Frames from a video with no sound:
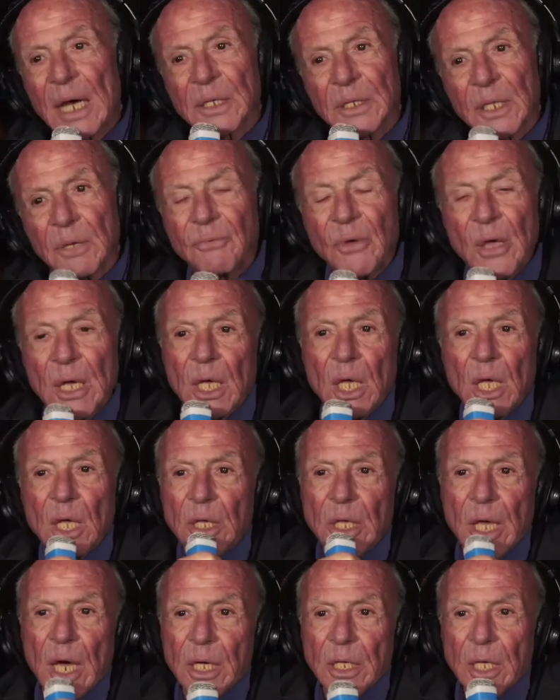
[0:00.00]
effet, il
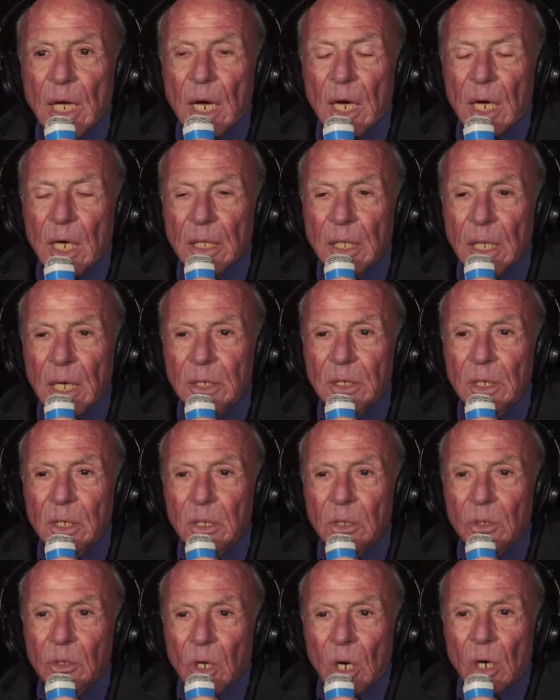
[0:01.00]
y, y a,
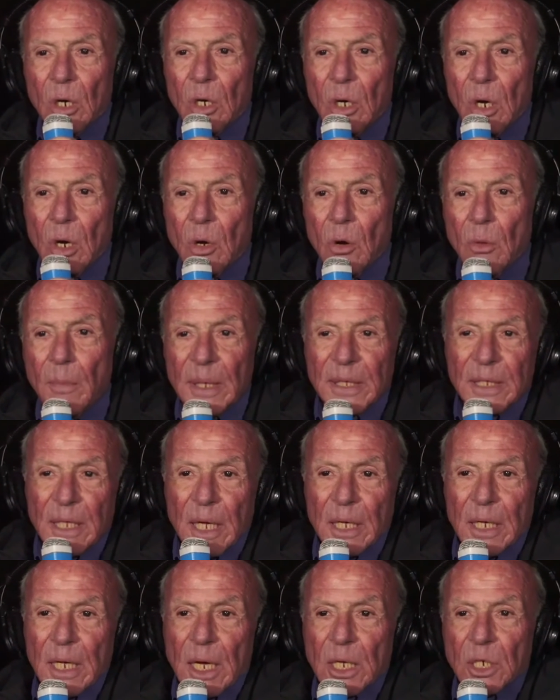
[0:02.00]
dans le
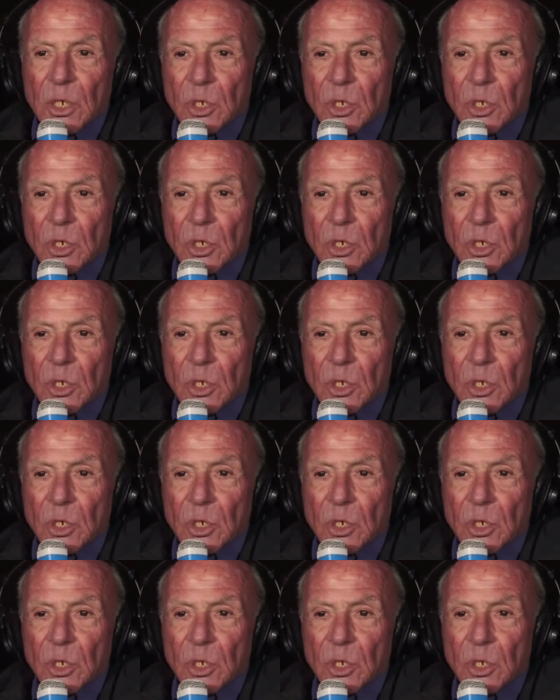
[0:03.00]
matraquage